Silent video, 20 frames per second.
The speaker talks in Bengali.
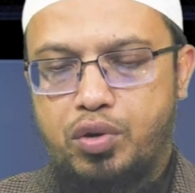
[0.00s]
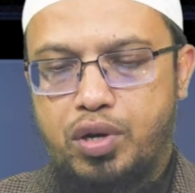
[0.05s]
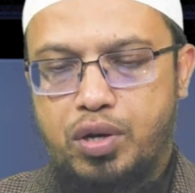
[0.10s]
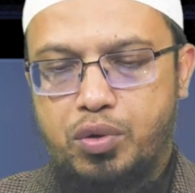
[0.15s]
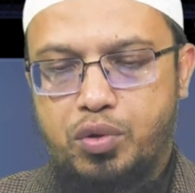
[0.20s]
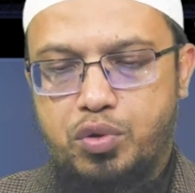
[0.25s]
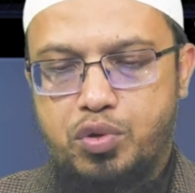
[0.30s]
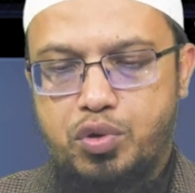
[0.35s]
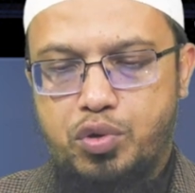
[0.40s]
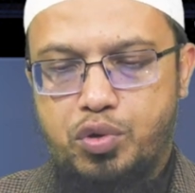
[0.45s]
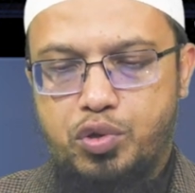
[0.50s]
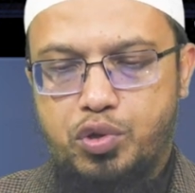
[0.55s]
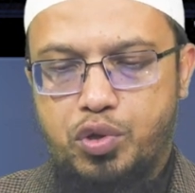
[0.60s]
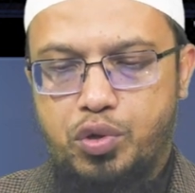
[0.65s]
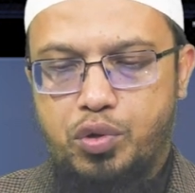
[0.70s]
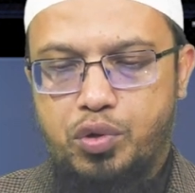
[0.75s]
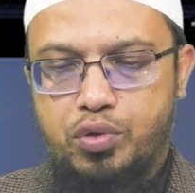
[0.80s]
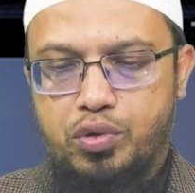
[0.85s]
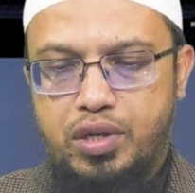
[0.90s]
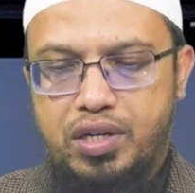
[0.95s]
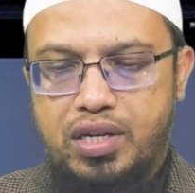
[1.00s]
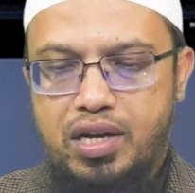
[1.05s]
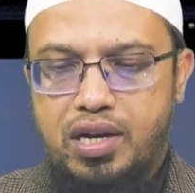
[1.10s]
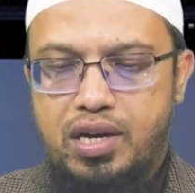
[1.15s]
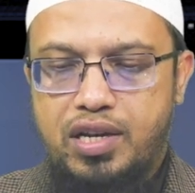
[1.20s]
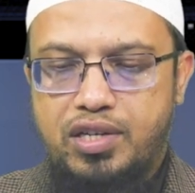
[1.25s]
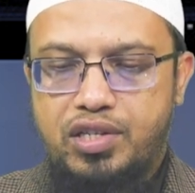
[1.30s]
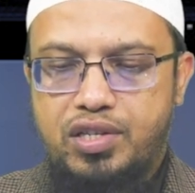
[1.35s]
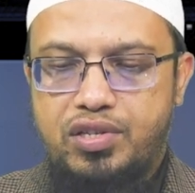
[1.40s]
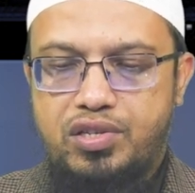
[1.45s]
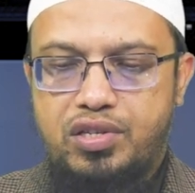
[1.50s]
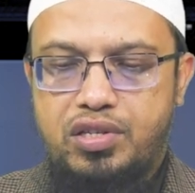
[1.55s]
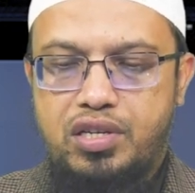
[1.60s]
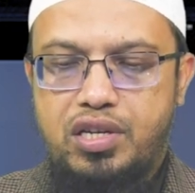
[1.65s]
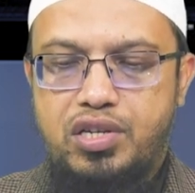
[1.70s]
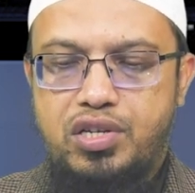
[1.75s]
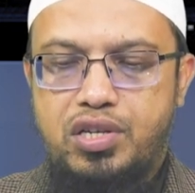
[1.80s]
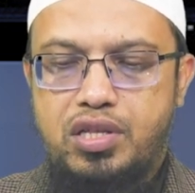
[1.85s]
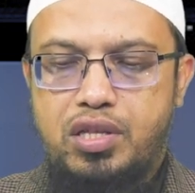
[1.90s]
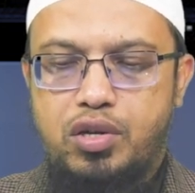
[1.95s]
করা কতটুকু সঙ্গত এটা আল্লাহর
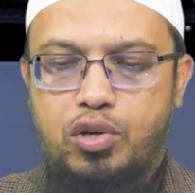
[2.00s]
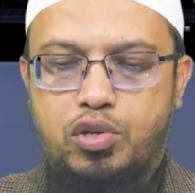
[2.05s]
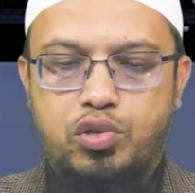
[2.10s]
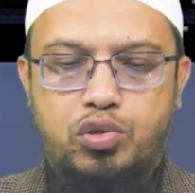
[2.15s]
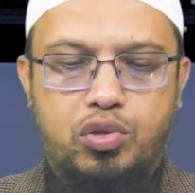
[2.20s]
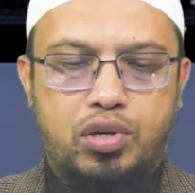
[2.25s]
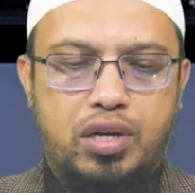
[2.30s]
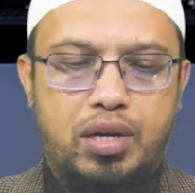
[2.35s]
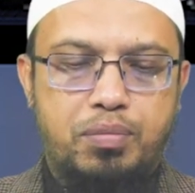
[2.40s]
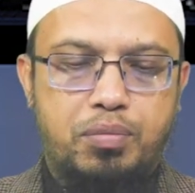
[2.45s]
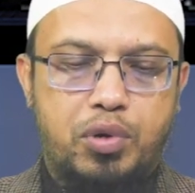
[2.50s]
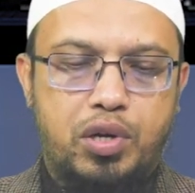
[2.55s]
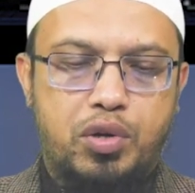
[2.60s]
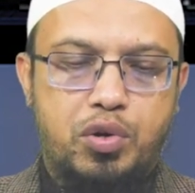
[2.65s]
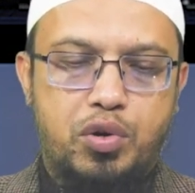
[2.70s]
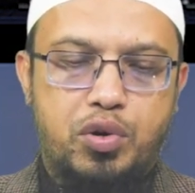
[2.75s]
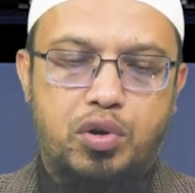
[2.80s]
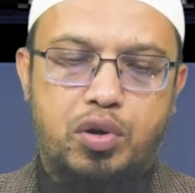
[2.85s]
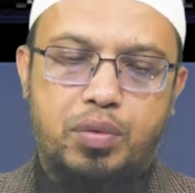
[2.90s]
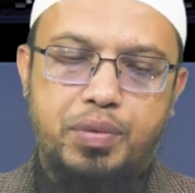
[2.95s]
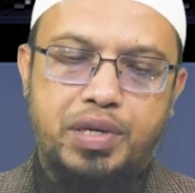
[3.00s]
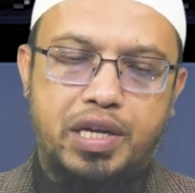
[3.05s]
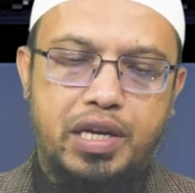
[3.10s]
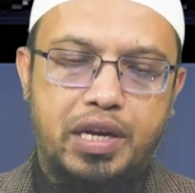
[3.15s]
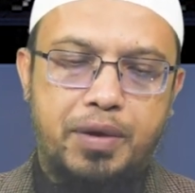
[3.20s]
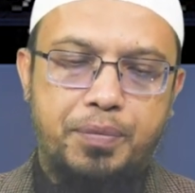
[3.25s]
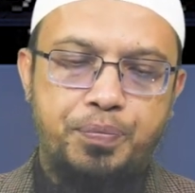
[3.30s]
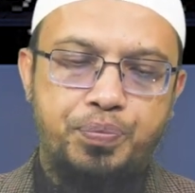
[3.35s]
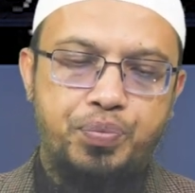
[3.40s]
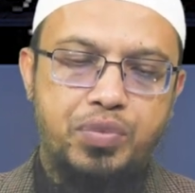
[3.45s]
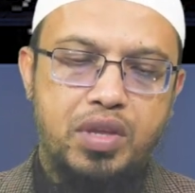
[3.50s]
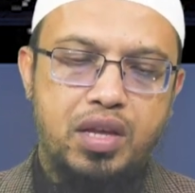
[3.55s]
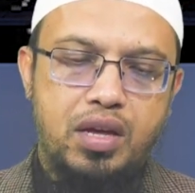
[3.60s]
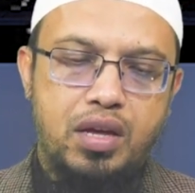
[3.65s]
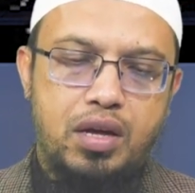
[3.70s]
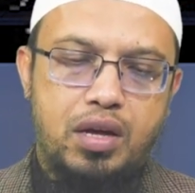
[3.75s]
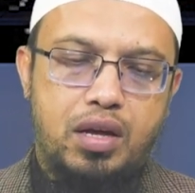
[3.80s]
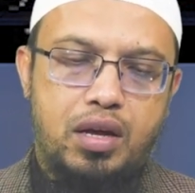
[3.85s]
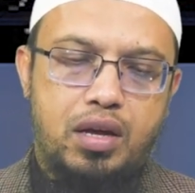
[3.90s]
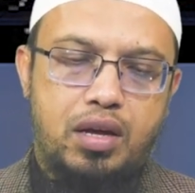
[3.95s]
সৃষ্টিতে হস্তক্ষেপ বলে গণ্য হবে কি না
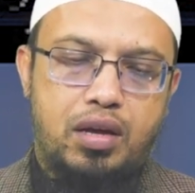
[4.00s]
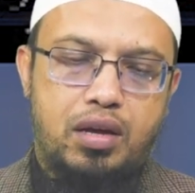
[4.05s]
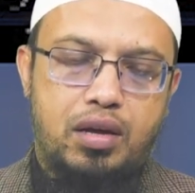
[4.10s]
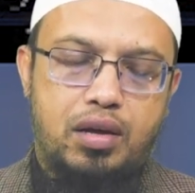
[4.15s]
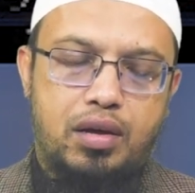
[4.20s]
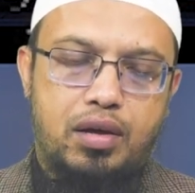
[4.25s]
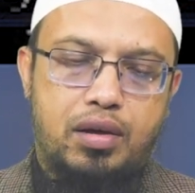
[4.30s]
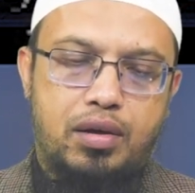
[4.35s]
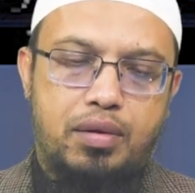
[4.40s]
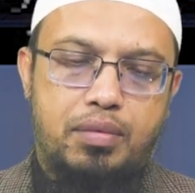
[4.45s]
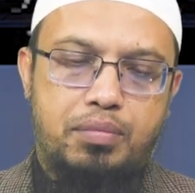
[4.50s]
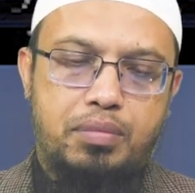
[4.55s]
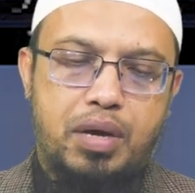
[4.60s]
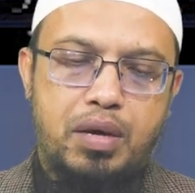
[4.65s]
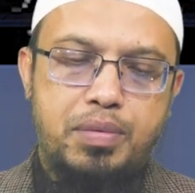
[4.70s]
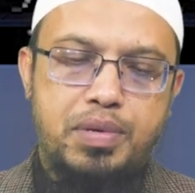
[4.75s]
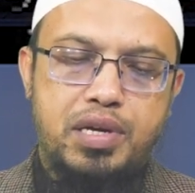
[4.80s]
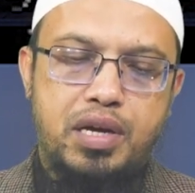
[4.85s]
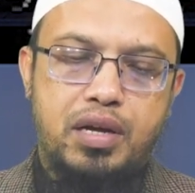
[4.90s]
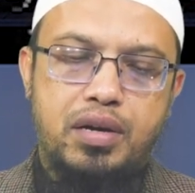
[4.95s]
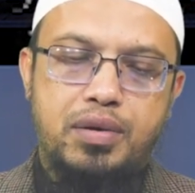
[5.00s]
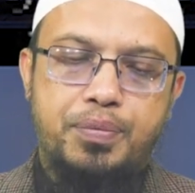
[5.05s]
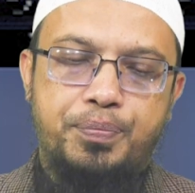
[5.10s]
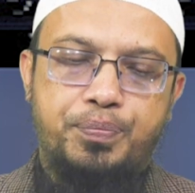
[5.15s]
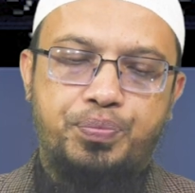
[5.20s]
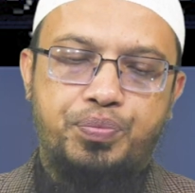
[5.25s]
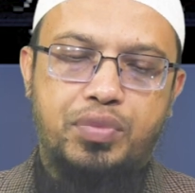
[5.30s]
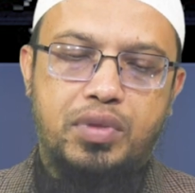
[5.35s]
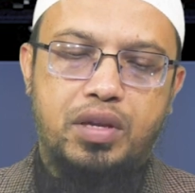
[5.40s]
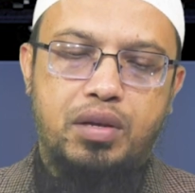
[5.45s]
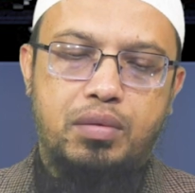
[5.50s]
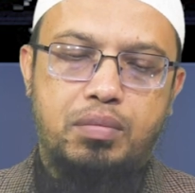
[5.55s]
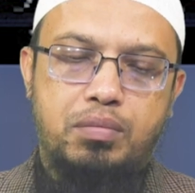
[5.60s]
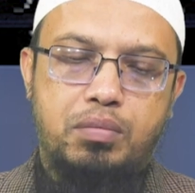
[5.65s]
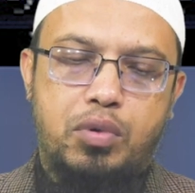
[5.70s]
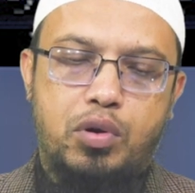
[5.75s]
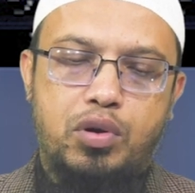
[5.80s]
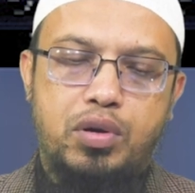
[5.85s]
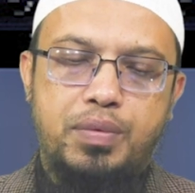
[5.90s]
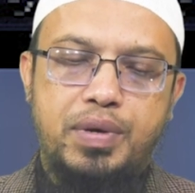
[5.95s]
ভাই মিনার
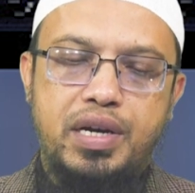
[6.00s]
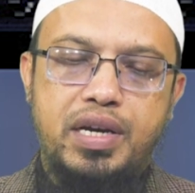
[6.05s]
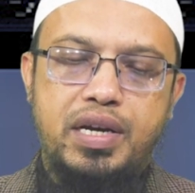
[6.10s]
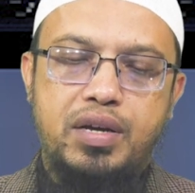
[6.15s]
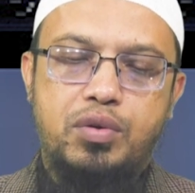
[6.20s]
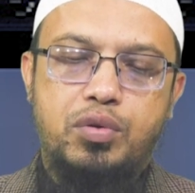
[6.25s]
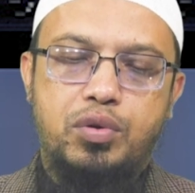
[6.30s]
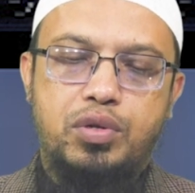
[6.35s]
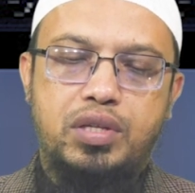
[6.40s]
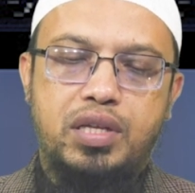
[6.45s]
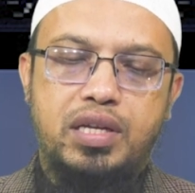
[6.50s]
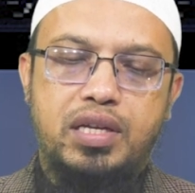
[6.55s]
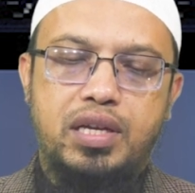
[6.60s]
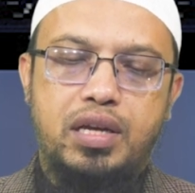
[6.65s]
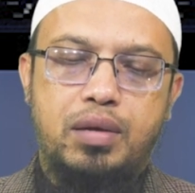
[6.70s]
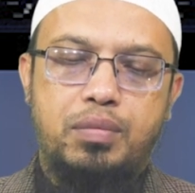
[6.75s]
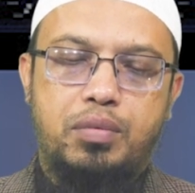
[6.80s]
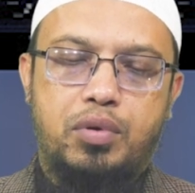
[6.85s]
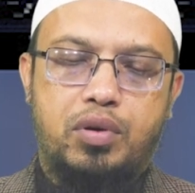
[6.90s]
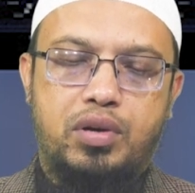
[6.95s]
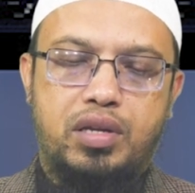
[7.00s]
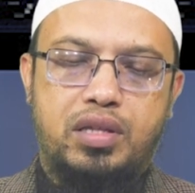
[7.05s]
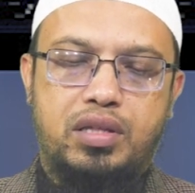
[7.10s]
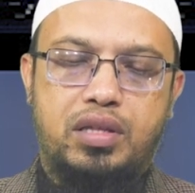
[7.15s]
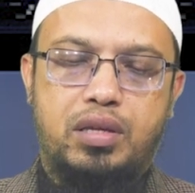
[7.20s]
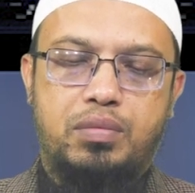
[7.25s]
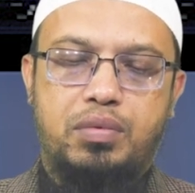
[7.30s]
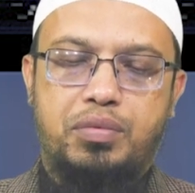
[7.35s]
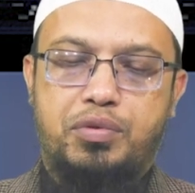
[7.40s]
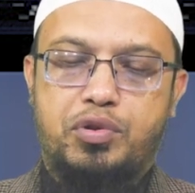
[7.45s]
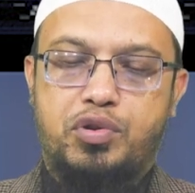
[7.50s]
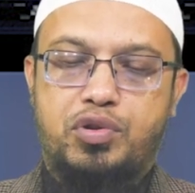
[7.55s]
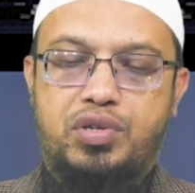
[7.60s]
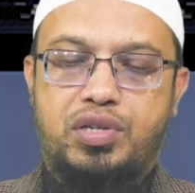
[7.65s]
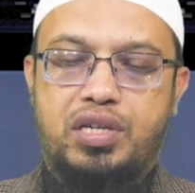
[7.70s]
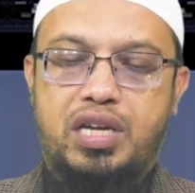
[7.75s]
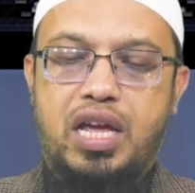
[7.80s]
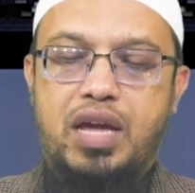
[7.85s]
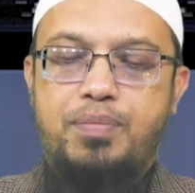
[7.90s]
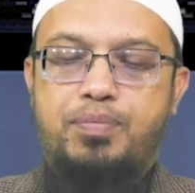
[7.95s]
বডি বিল্ডিং করতে গিয়ে বডিতে বিভিন্ন
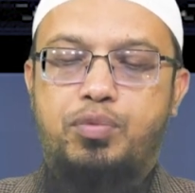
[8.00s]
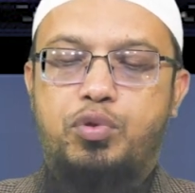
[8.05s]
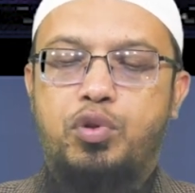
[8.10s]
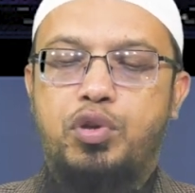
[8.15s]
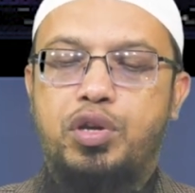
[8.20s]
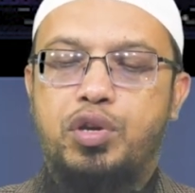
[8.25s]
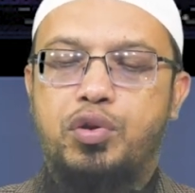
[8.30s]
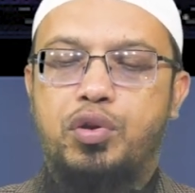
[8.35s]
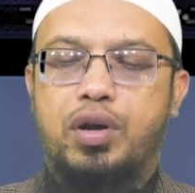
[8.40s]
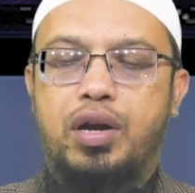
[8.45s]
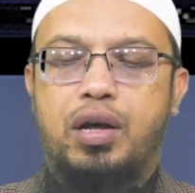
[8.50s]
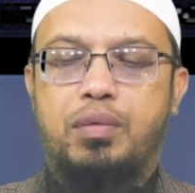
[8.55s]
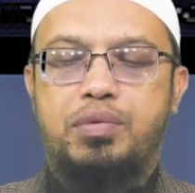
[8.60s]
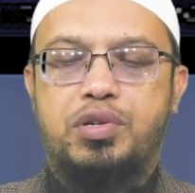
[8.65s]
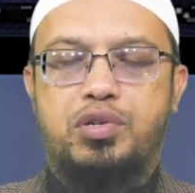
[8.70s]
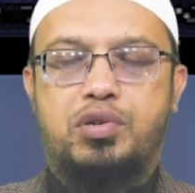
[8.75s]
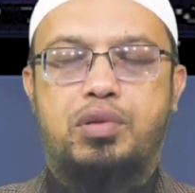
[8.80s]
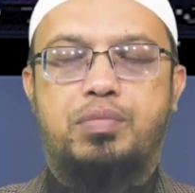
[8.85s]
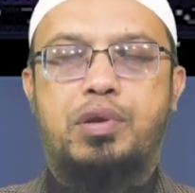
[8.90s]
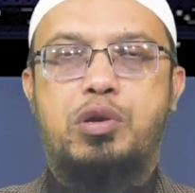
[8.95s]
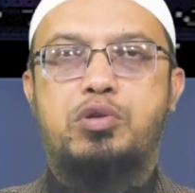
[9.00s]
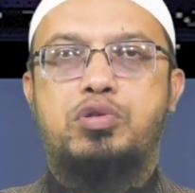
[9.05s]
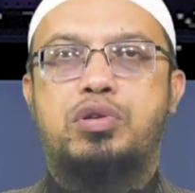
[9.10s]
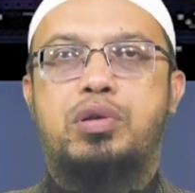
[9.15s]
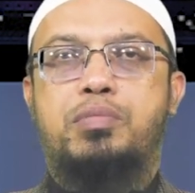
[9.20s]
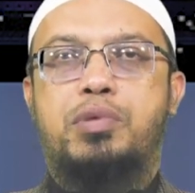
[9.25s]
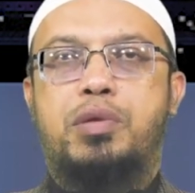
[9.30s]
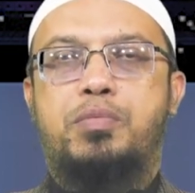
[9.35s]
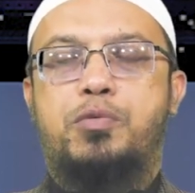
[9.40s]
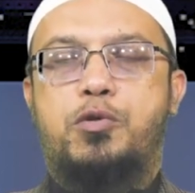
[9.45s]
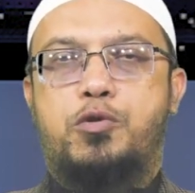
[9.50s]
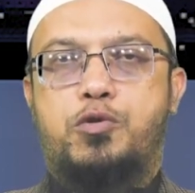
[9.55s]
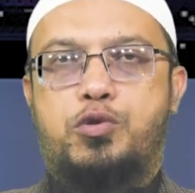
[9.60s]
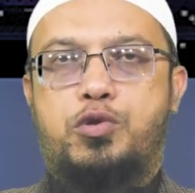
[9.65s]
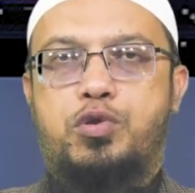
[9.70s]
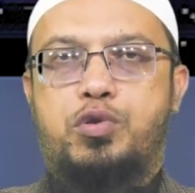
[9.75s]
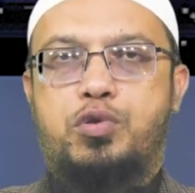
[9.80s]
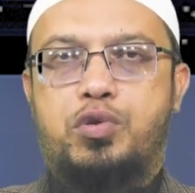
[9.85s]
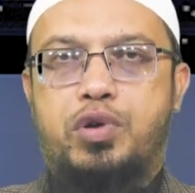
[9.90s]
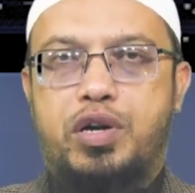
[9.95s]
শেপ তৈরি করা আবিষ্কার মানুষের সামনে
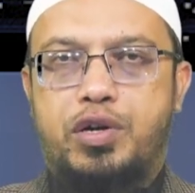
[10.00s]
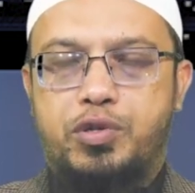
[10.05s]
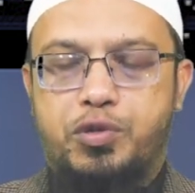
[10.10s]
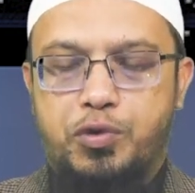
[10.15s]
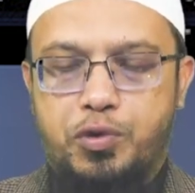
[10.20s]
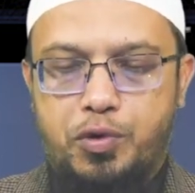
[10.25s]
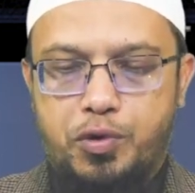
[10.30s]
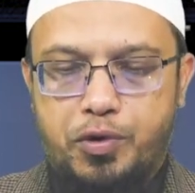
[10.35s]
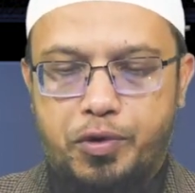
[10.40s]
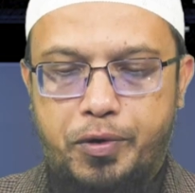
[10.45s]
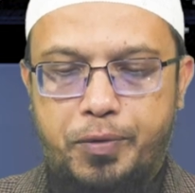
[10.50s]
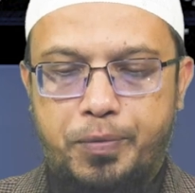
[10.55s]
প্রদর্শন করার জন্য